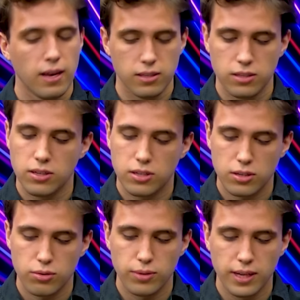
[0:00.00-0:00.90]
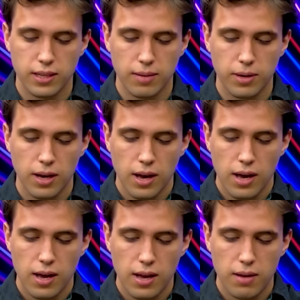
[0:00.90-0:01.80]
jesteś jeszcze studentem.
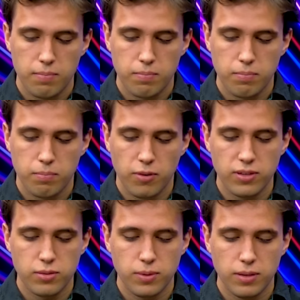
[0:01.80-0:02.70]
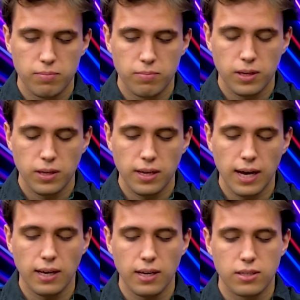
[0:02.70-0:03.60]
E, powiedz mi,
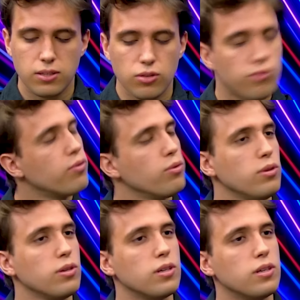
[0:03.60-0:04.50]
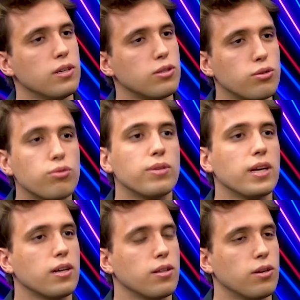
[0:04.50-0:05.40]
Jaki jest Twój e,
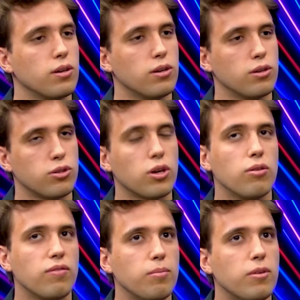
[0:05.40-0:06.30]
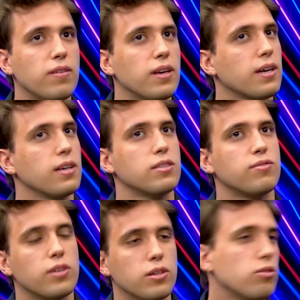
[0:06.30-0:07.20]
stosunek do szkoły filmowej? Jakie jest
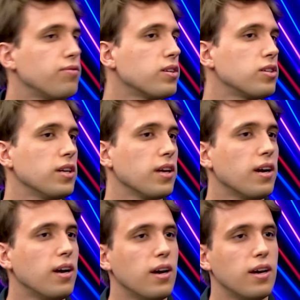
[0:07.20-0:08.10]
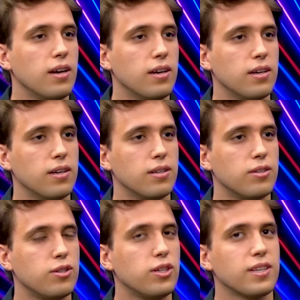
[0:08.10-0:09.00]
Twoje doświadczenie? E,
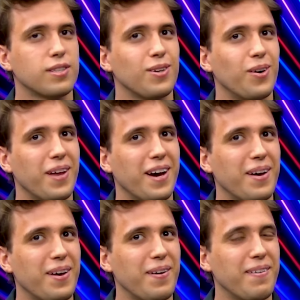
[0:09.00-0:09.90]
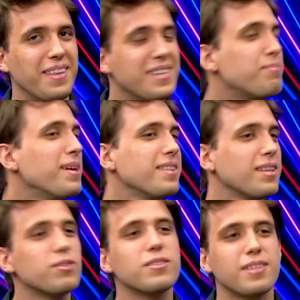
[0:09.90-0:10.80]
czy jest ona niezbędna
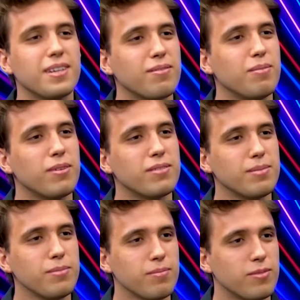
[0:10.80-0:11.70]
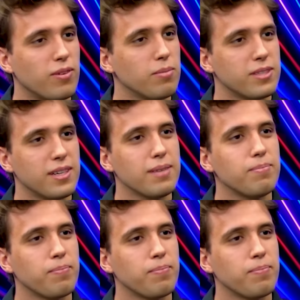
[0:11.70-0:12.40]
do zostania filmowcem, Twoim zdaniem?